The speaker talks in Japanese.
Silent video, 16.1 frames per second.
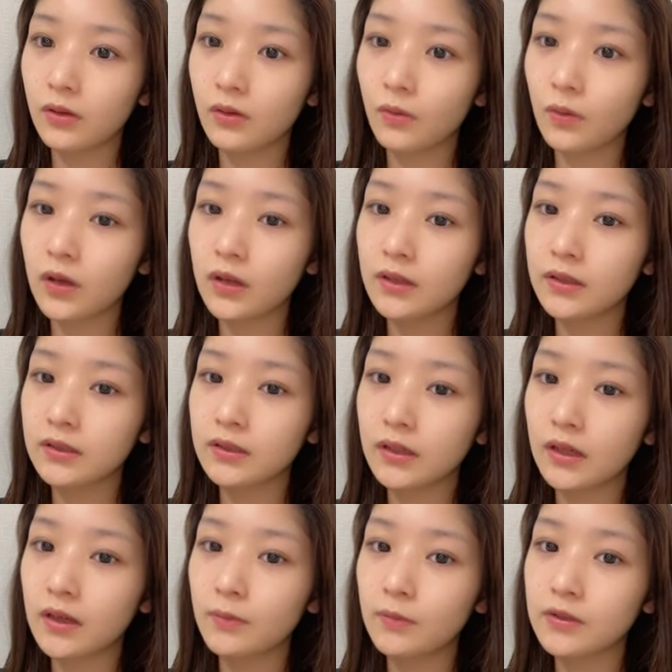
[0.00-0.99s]
お話し
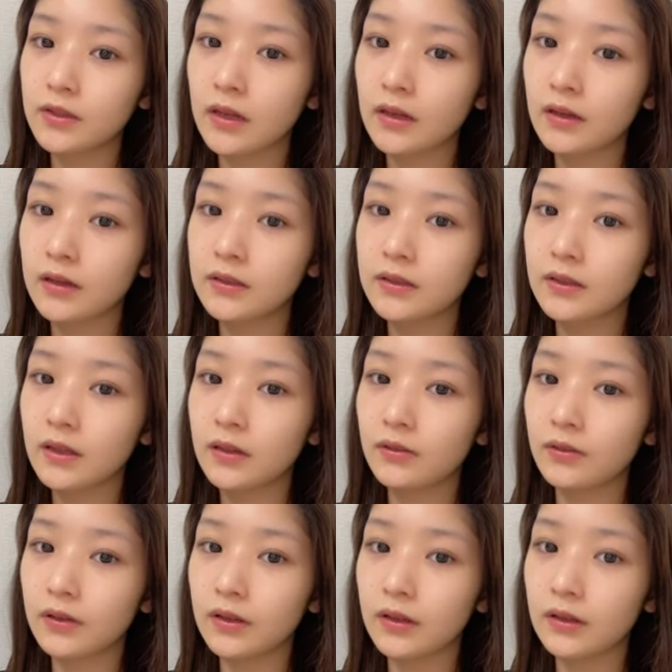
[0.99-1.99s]
会も参加しない
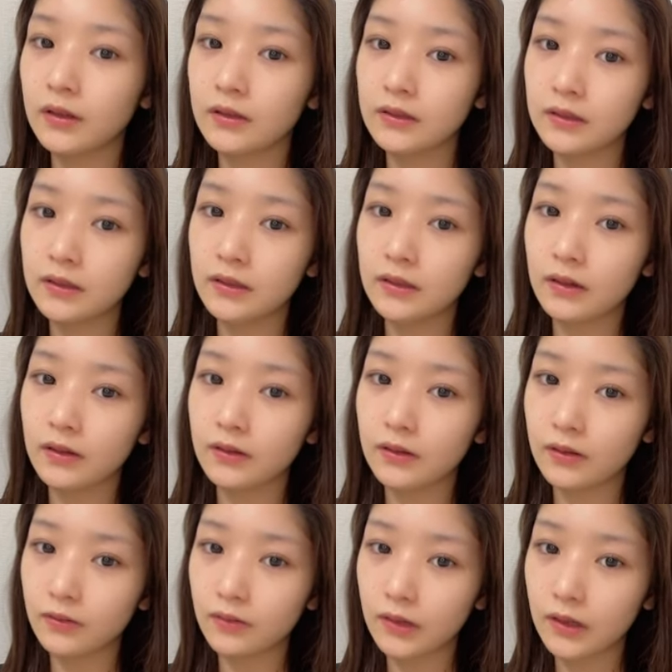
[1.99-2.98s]
といけない時期だっ
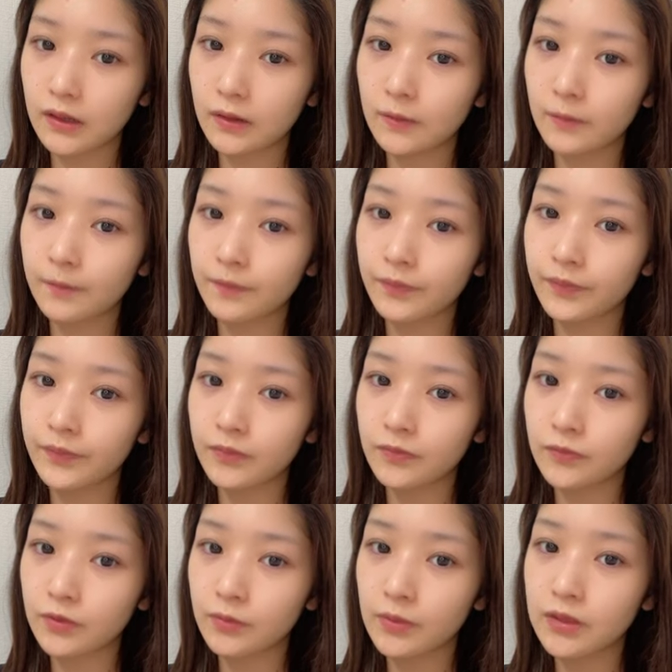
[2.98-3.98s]
たので
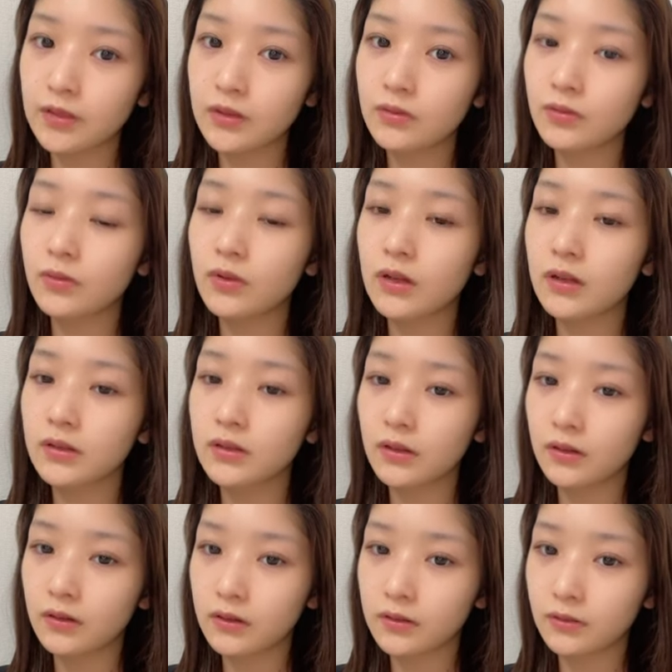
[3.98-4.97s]
そうめっちゃ相談し
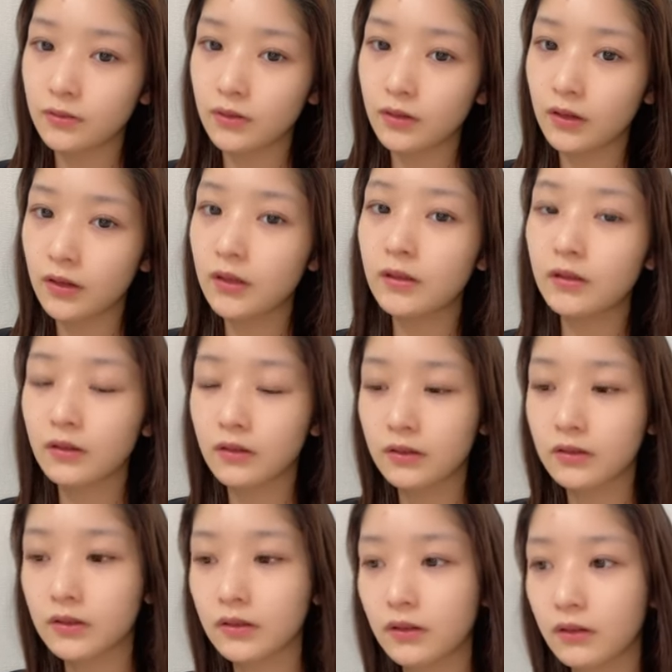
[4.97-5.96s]
たんですよなんか変な
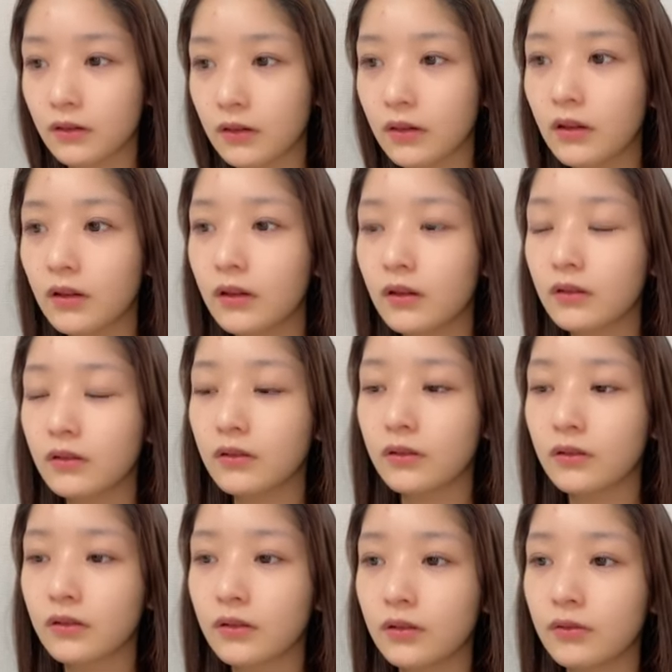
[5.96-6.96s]
感じだからっ
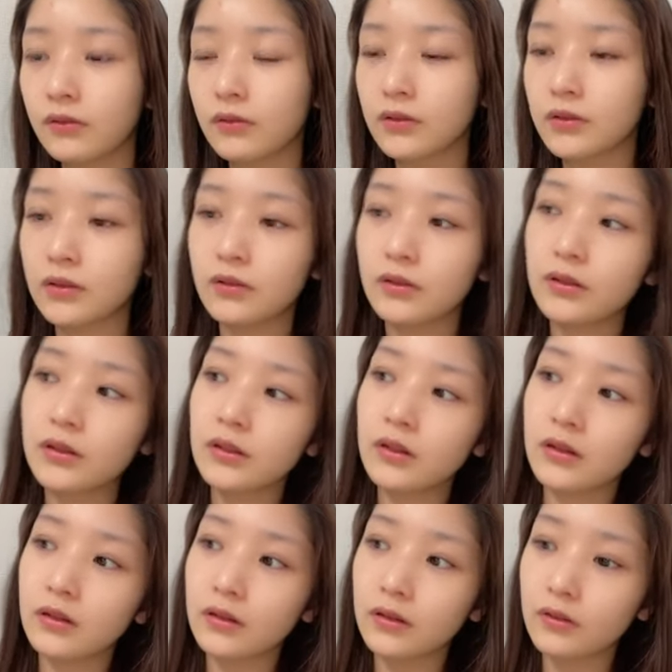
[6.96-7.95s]
ていうのはずっと言って
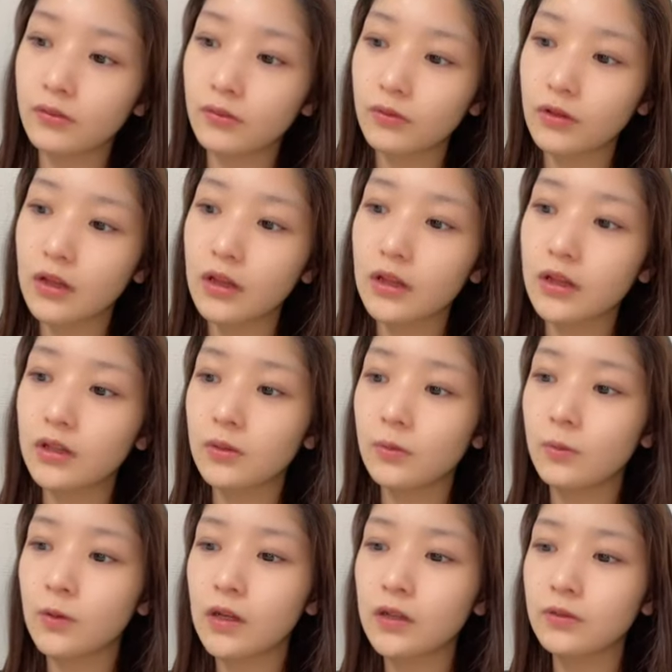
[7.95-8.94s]
たんだけどで
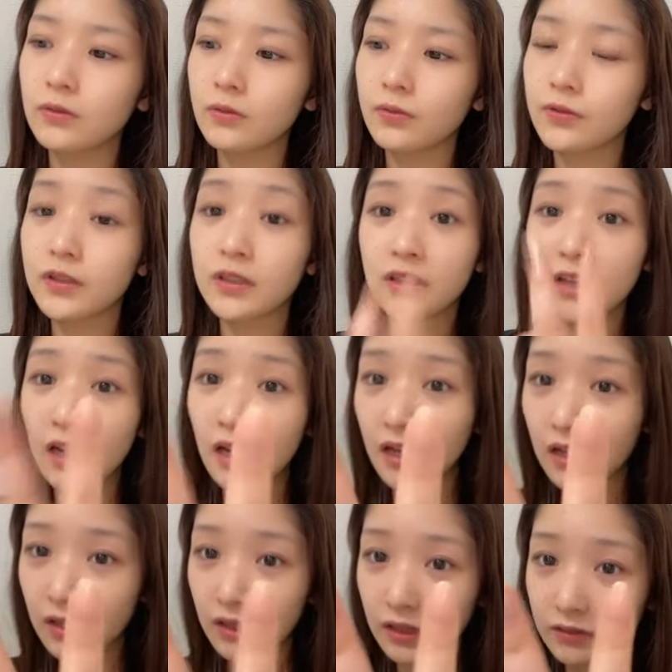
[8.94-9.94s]
もあと2
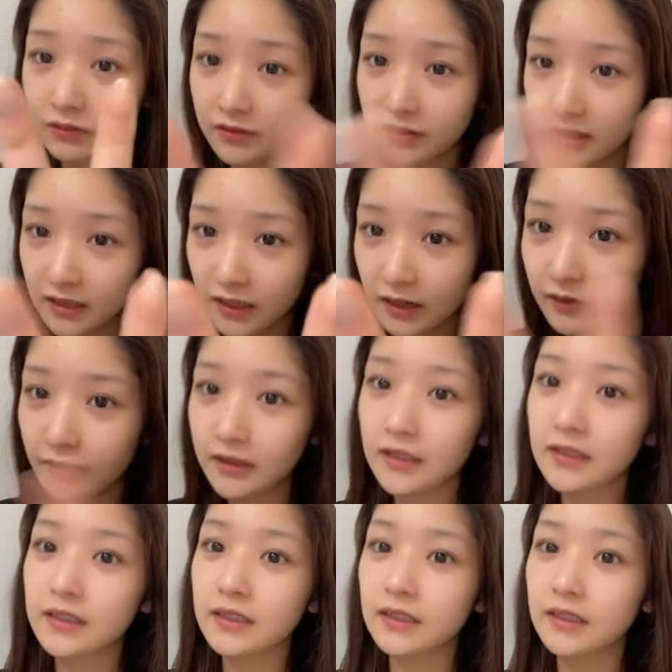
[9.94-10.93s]
日2日
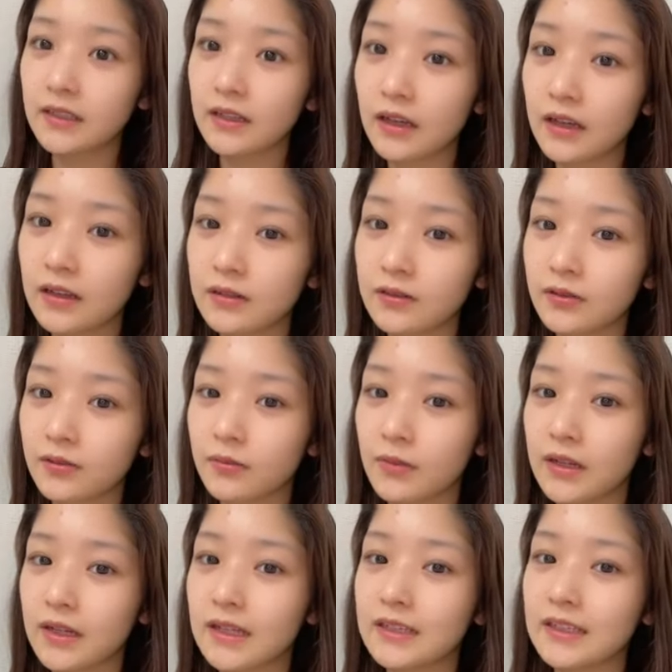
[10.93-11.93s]
私がその
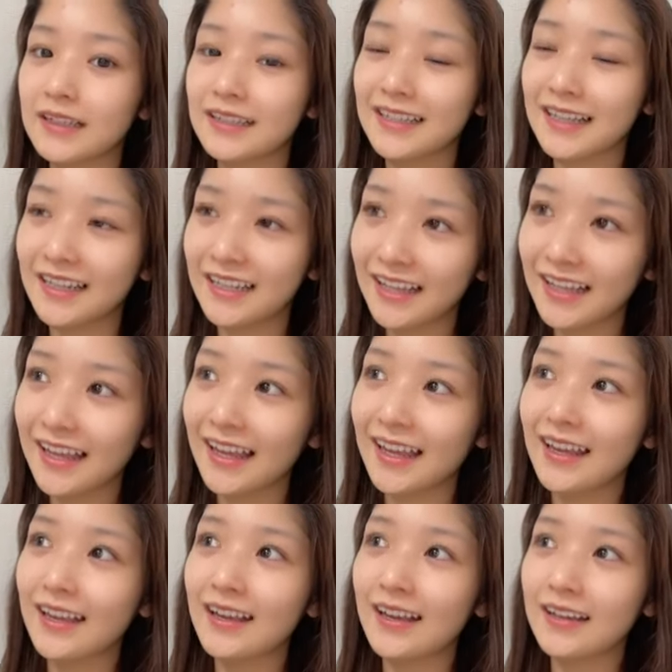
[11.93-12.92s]
マネージャーさんに「
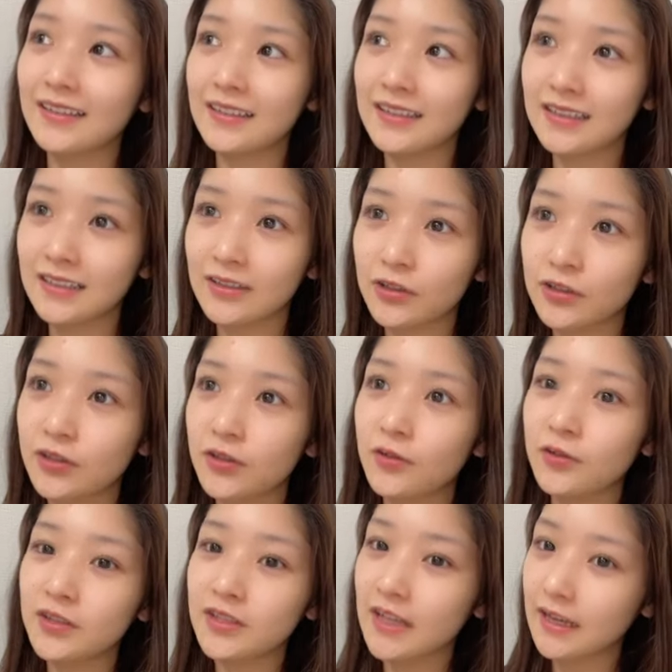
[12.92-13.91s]
私卒
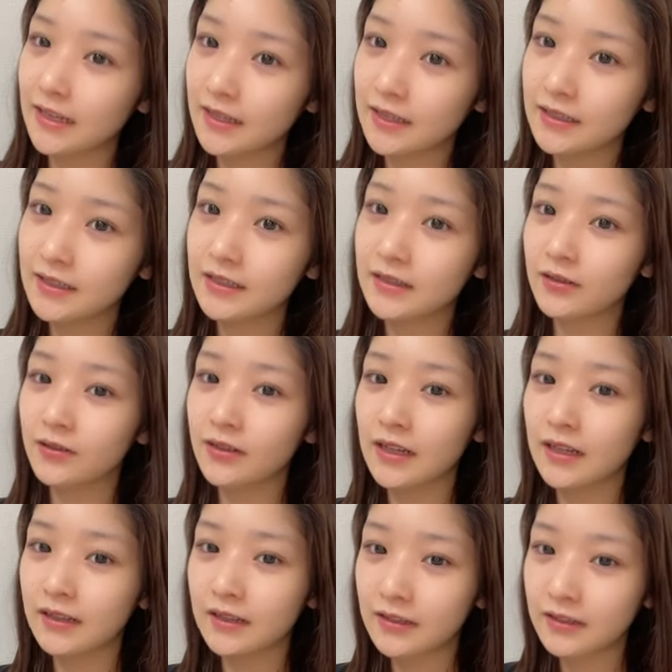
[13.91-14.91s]
業したいです相
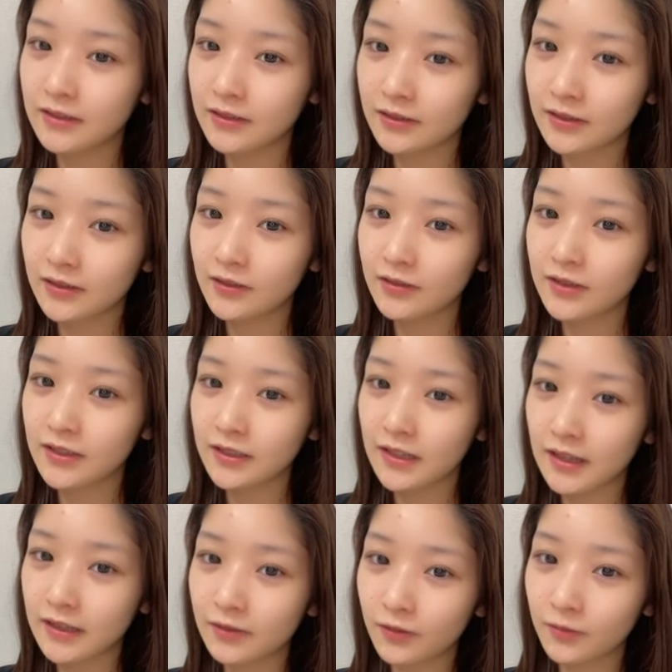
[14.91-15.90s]
談です卒業し
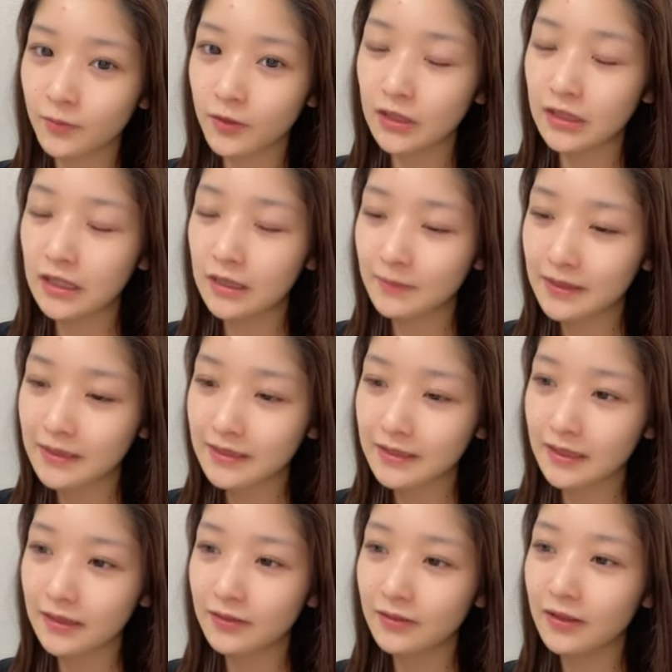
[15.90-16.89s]
たいと思っていま
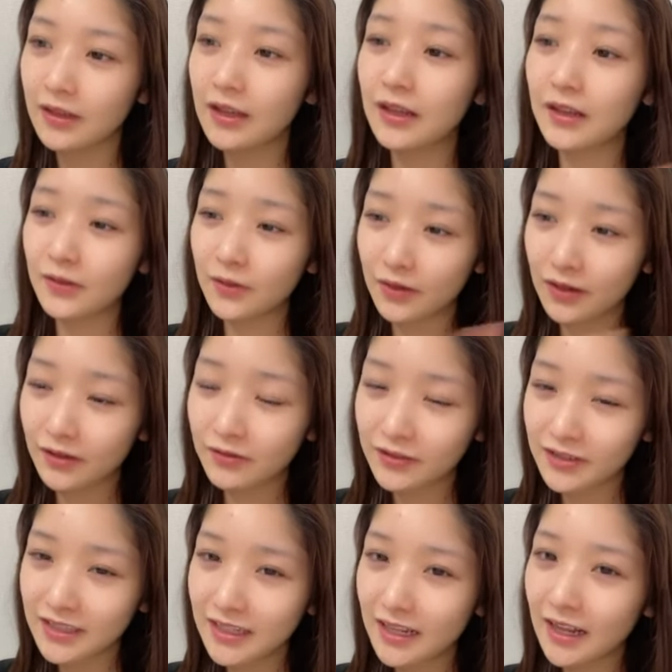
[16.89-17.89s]
す」っていうのが
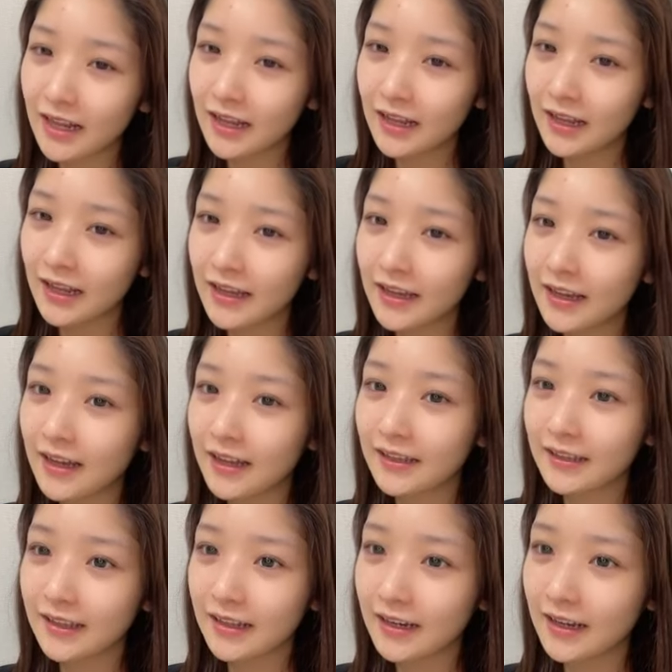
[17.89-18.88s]
2日早
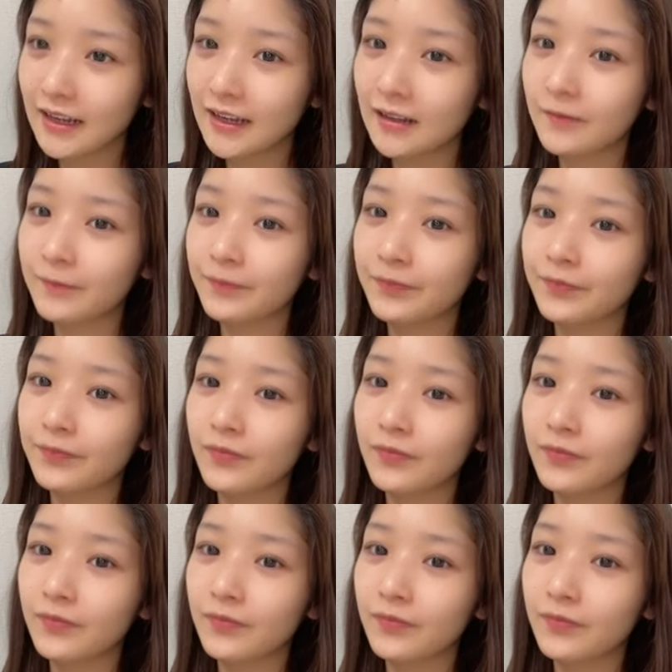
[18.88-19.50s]
かったら